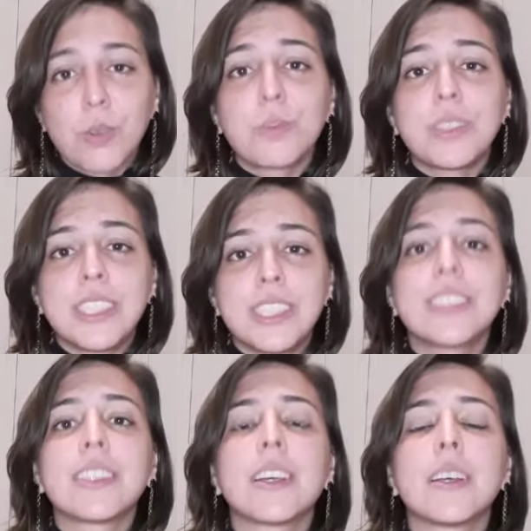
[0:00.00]

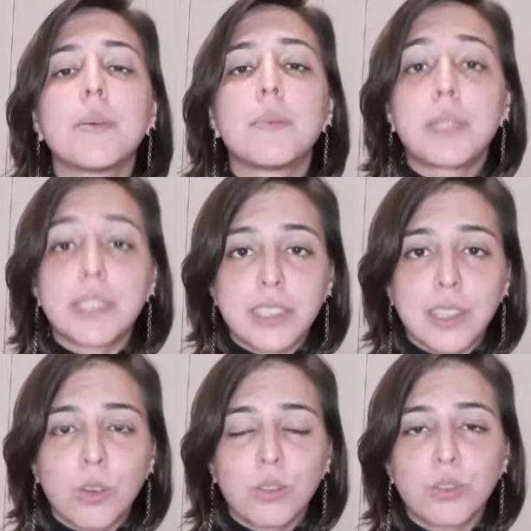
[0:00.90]
Comunista,
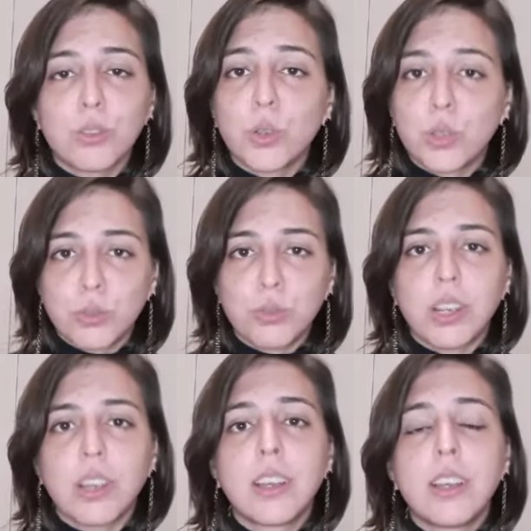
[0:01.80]
prisão,
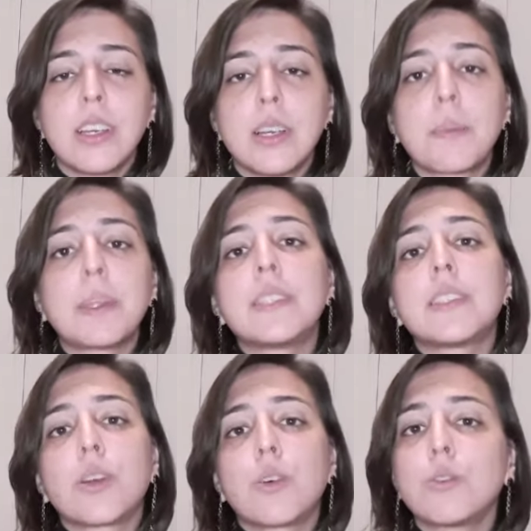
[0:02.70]
tortura,
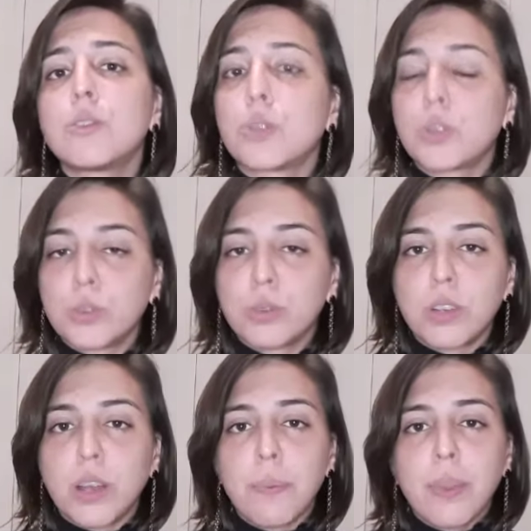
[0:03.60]
prisão,
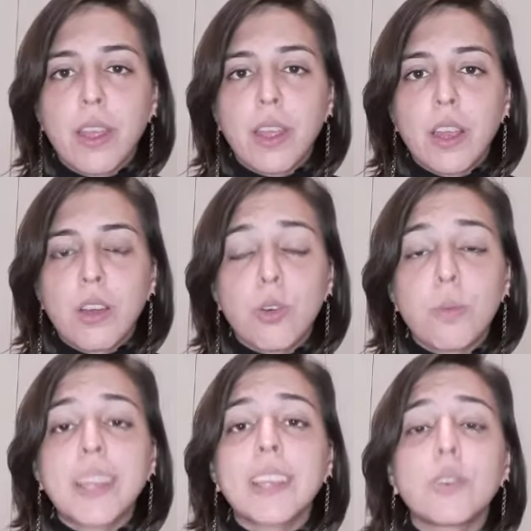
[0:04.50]
tortura.
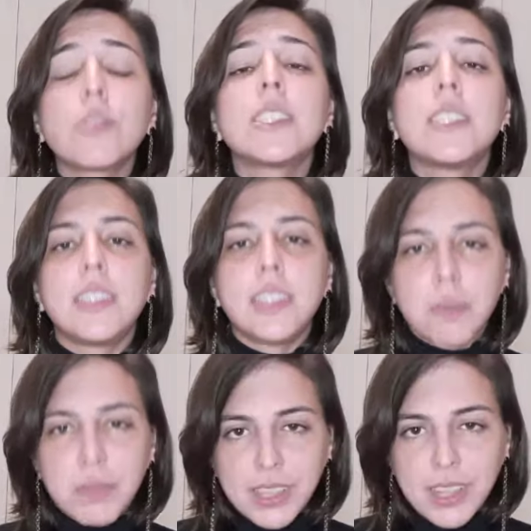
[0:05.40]
Como é que
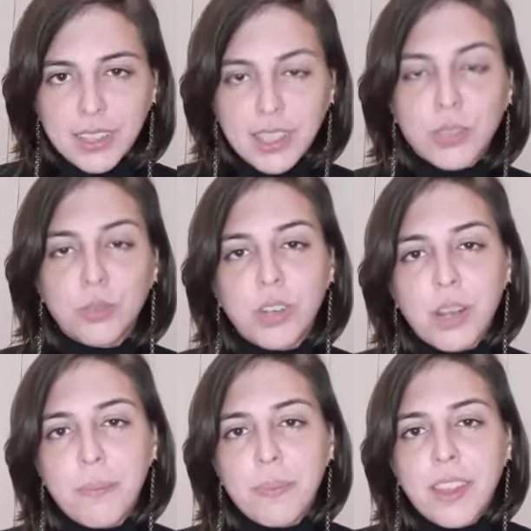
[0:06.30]
conseguia manter a
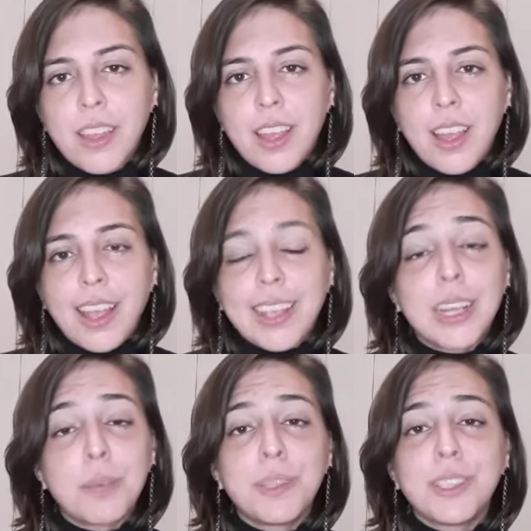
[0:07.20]
ternura?
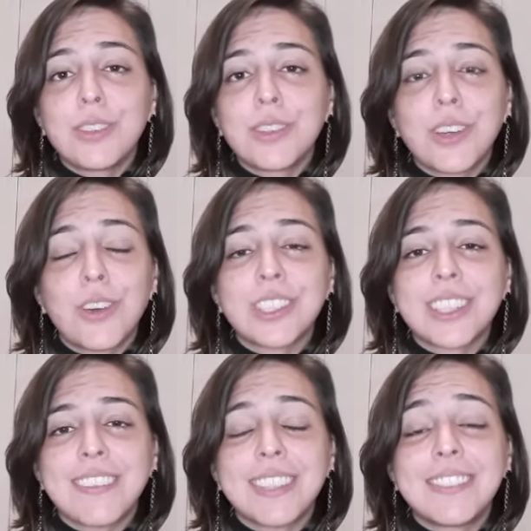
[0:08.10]
Aquele menino que
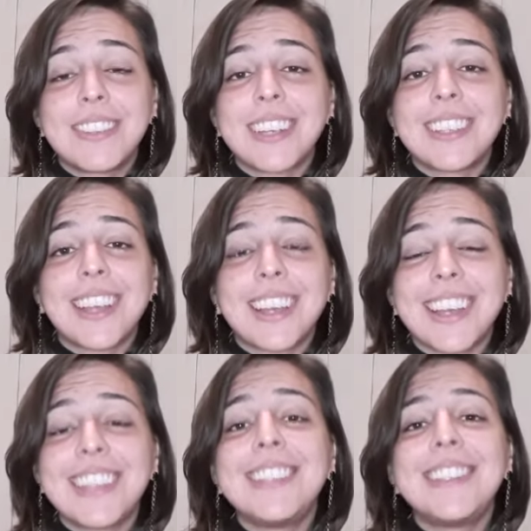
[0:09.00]
gostava de veranear
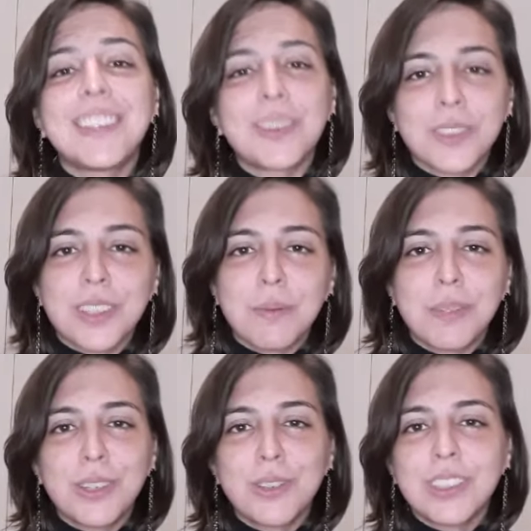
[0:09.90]
na redinha com os
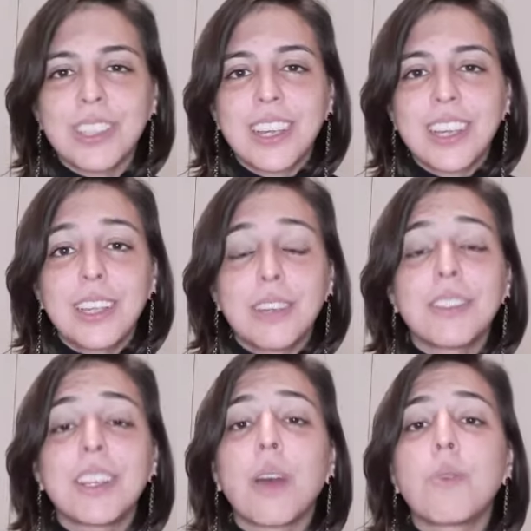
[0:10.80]
amigos ia
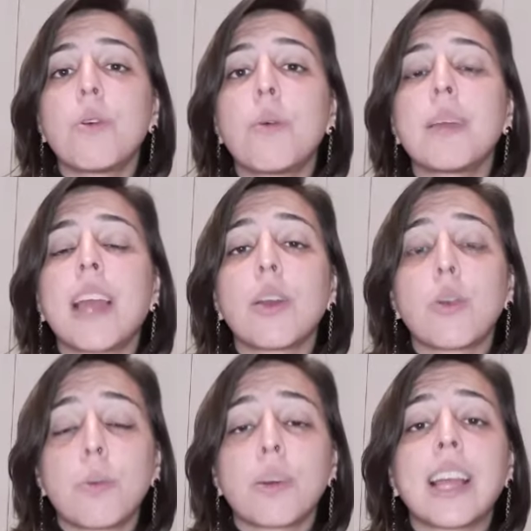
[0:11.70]
virar um homem a
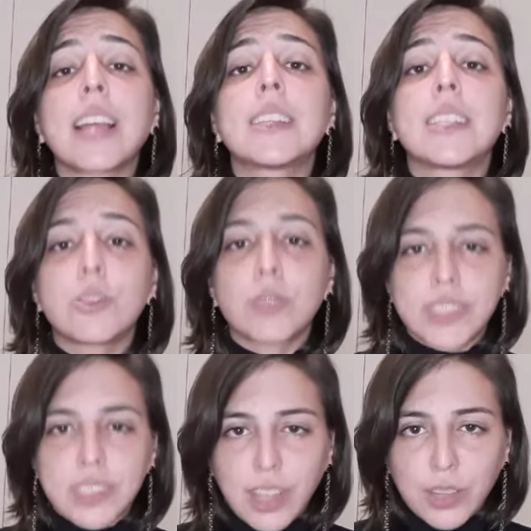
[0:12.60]
incomodar tanto
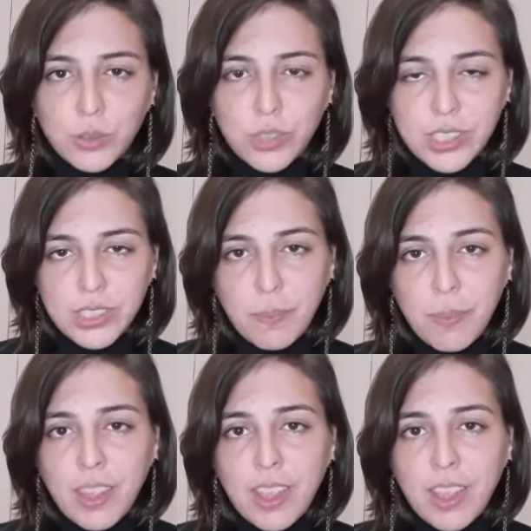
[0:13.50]
as ditaduras.